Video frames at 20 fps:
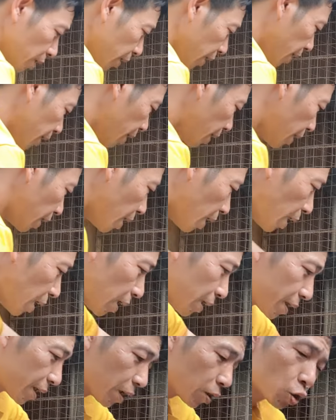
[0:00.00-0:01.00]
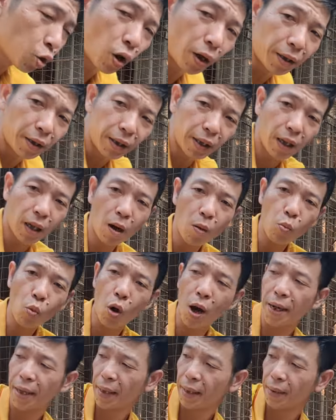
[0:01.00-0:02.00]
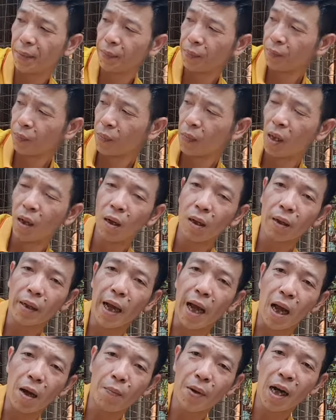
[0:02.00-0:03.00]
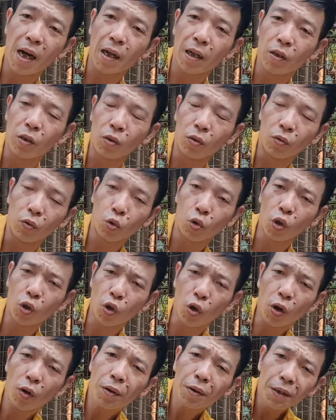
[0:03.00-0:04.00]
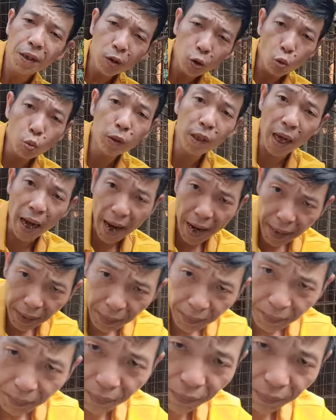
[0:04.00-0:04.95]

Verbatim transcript: thì uh, sẽ chọn những cái góc quay để mà con chó nó đứng đúng dáng,